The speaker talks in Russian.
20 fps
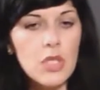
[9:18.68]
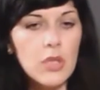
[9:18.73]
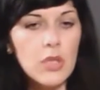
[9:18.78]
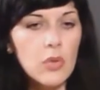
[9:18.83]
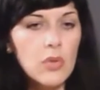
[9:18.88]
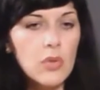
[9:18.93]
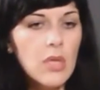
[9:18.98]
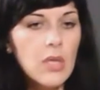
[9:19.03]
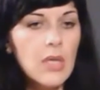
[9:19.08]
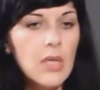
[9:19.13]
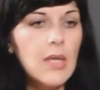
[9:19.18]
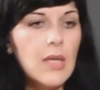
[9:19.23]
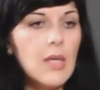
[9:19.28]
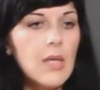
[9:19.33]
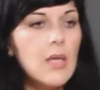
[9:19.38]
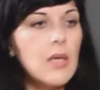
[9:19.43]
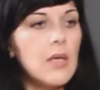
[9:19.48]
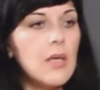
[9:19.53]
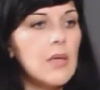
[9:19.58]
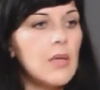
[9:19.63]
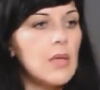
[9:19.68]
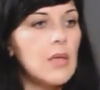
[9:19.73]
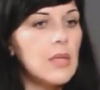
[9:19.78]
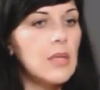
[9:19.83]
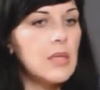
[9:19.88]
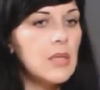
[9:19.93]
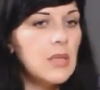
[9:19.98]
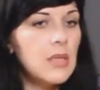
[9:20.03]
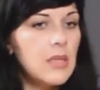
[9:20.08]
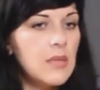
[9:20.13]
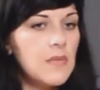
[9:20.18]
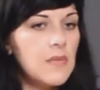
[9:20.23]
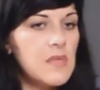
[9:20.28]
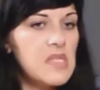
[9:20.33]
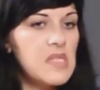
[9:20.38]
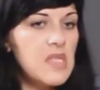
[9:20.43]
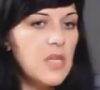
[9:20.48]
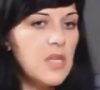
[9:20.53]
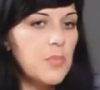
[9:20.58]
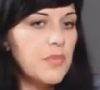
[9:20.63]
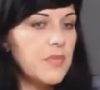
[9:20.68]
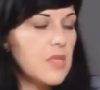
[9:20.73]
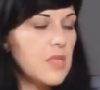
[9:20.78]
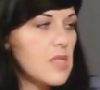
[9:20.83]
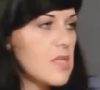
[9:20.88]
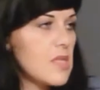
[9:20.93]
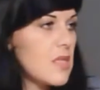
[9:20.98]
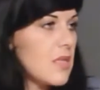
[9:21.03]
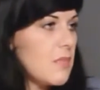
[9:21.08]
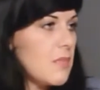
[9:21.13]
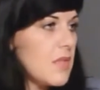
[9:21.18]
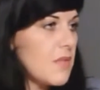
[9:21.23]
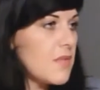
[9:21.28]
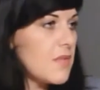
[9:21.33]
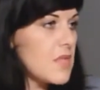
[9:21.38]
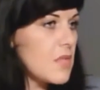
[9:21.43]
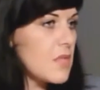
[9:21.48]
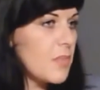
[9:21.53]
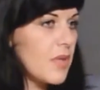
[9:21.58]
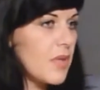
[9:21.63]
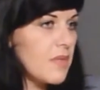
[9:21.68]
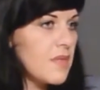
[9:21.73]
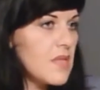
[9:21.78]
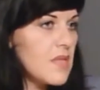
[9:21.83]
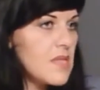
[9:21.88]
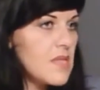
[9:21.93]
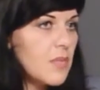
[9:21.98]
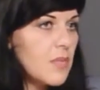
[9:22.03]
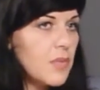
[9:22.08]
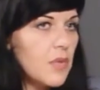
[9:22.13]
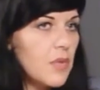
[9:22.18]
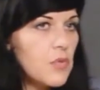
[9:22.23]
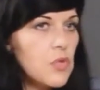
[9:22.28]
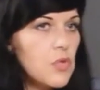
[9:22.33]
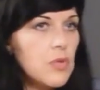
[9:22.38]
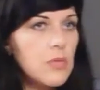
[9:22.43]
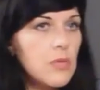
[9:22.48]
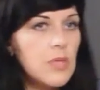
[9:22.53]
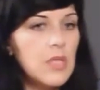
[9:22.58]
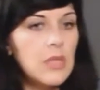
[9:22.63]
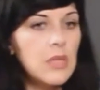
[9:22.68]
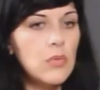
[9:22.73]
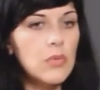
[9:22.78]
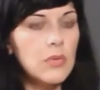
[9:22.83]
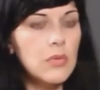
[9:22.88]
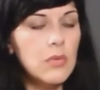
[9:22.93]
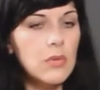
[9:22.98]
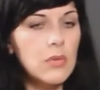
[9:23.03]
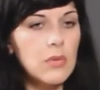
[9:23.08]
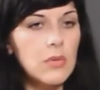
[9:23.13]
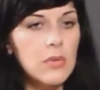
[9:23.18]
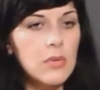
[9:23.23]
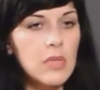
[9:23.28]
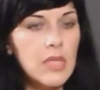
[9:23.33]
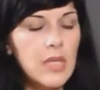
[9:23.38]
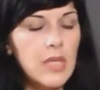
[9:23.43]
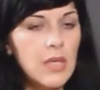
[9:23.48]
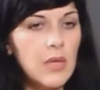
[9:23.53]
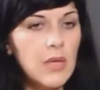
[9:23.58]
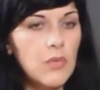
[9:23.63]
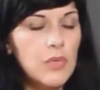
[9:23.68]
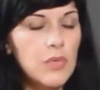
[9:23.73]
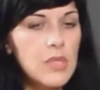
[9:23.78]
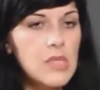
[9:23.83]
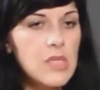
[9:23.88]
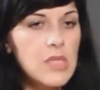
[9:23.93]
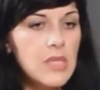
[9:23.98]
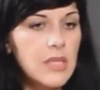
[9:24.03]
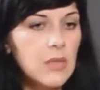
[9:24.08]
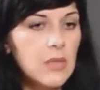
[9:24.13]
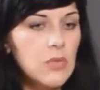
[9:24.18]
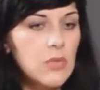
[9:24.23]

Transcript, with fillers: жилье а, нет востребованности именно в этих профессиях, потому что регион э, ни для кого не секрет,